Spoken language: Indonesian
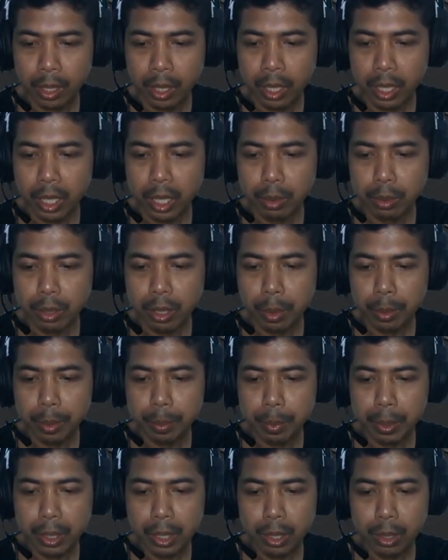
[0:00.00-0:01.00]
Kamu dapat
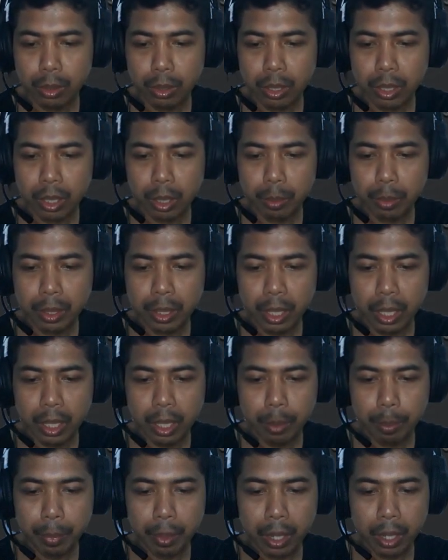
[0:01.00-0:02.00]
pasang kursi dan meja
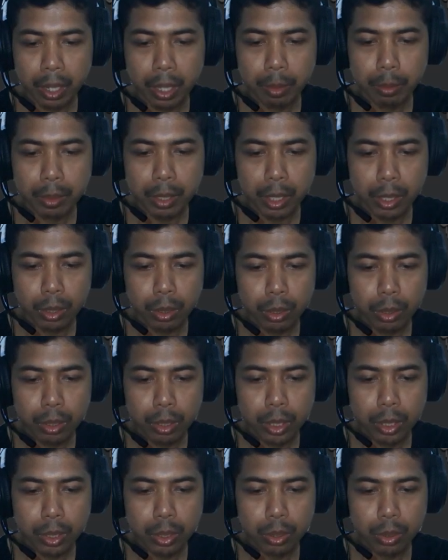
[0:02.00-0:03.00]
agar pelanggan bisa duduk
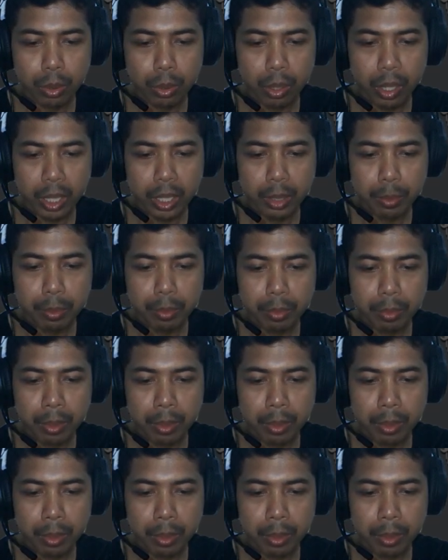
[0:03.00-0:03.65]
sesuai